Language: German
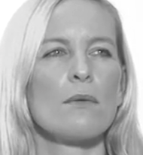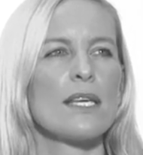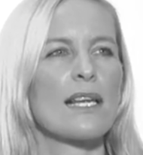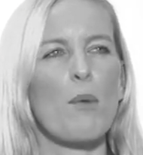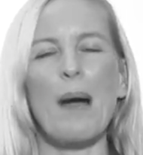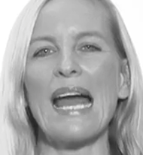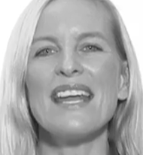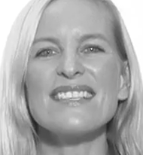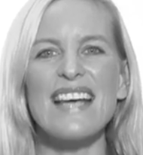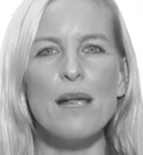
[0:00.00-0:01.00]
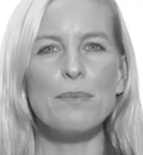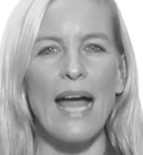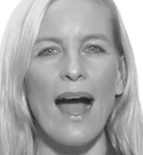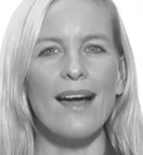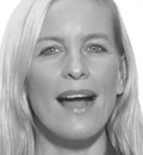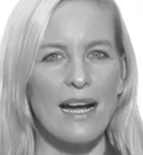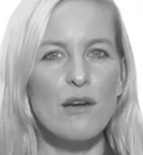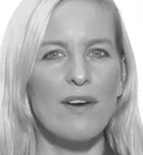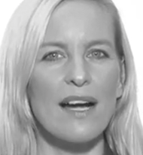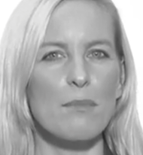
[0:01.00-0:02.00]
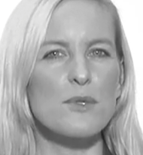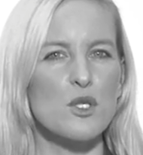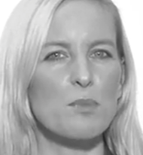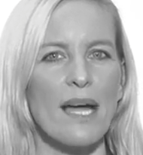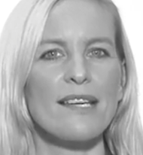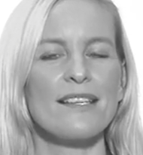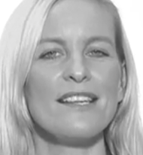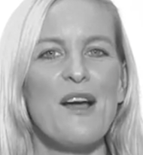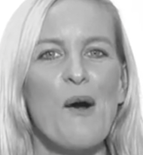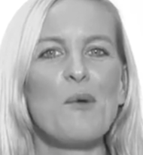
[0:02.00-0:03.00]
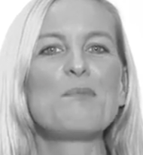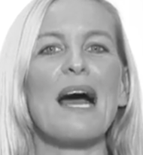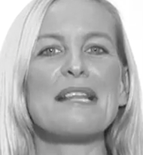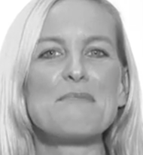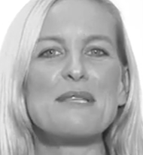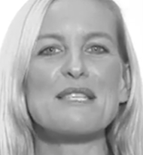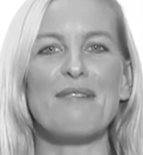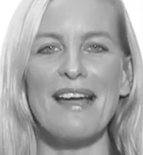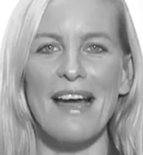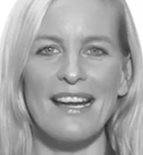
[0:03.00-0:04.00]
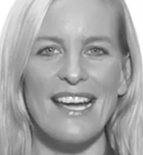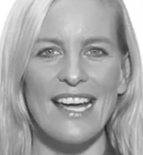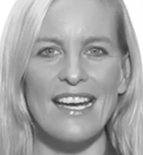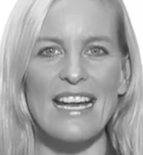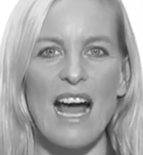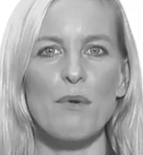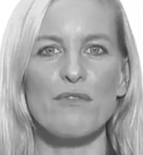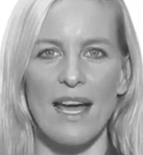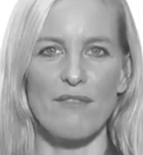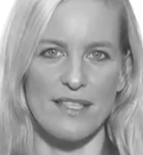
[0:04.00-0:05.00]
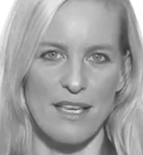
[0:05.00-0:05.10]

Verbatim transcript: ich glaube, anderthalb Jahren angefangen habe zu sprechen und bereits mit zwei Jahren geredet habe wie ein